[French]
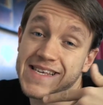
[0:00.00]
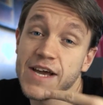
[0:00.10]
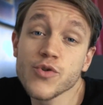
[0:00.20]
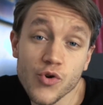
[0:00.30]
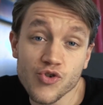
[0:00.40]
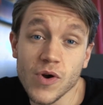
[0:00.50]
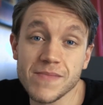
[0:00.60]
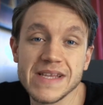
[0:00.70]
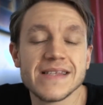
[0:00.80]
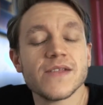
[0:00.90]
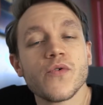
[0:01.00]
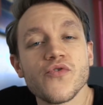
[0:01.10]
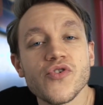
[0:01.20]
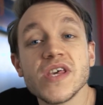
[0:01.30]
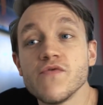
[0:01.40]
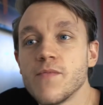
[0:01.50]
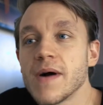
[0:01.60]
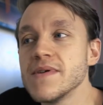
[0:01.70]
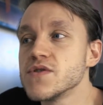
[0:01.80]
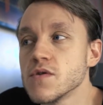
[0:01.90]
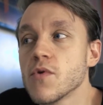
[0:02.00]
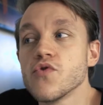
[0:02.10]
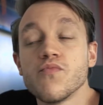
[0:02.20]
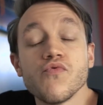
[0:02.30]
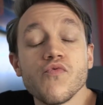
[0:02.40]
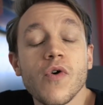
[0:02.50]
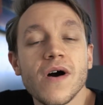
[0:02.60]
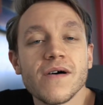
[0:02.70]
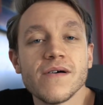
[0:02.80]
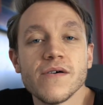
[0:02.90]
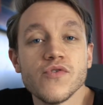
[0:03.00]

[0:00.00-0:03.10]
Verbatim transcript: il y a une rejouabilité dans le jeu qui vous permet justement de pouvoir, euh,